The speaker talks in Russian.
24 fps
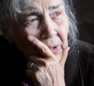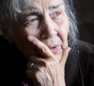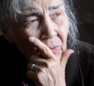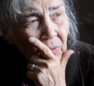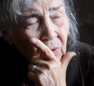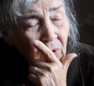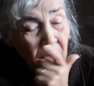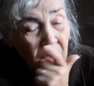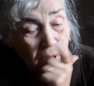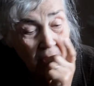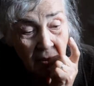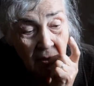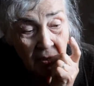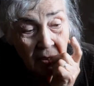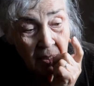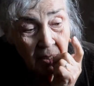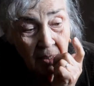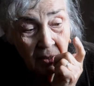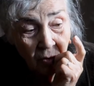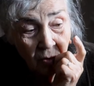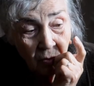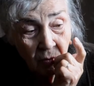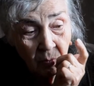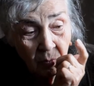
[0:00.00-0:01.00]
Вот я
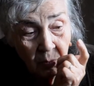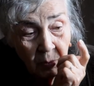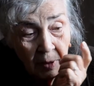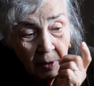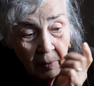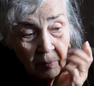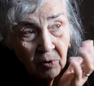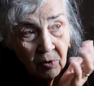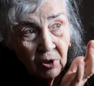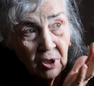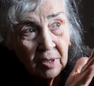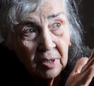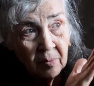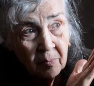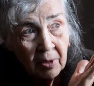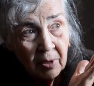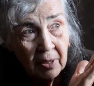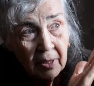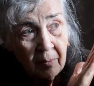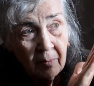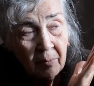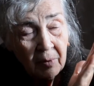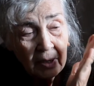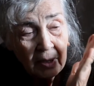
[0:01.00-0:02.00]
ее прямо сейчас
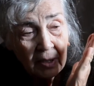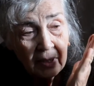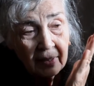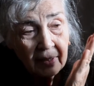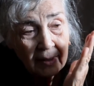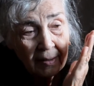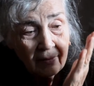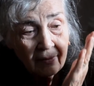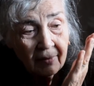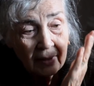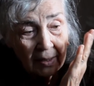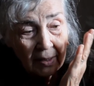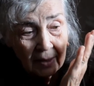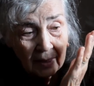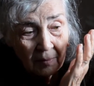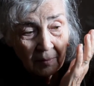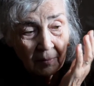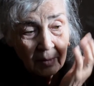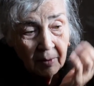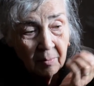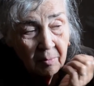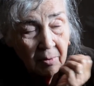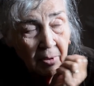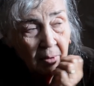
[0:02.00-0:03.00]
могла бы нарисовать, если
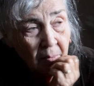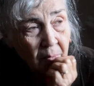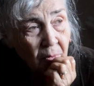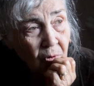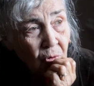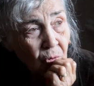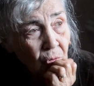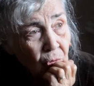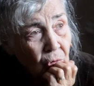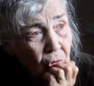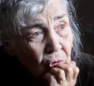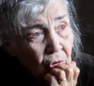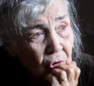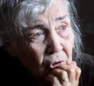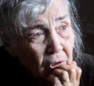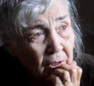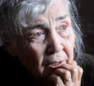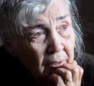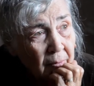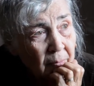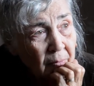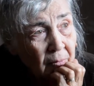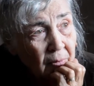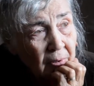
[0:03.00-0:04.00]
бы я была бы
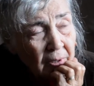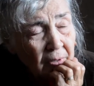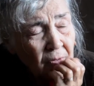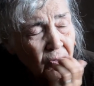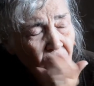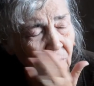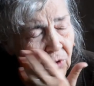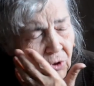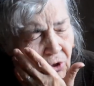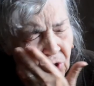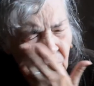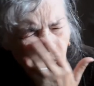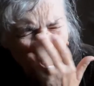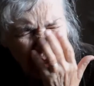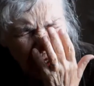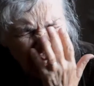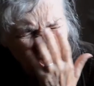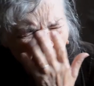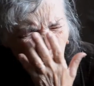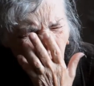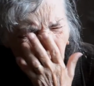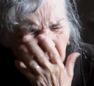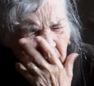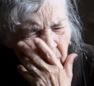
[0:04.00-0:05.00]
художником. Я все
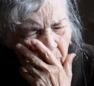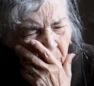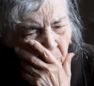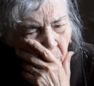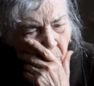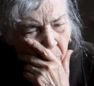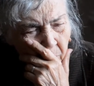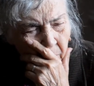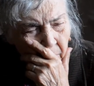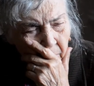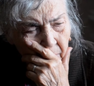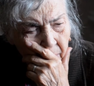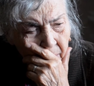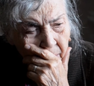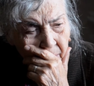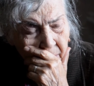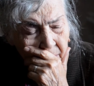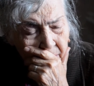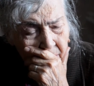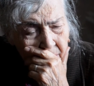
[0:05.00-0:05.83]
черты ее запомнила.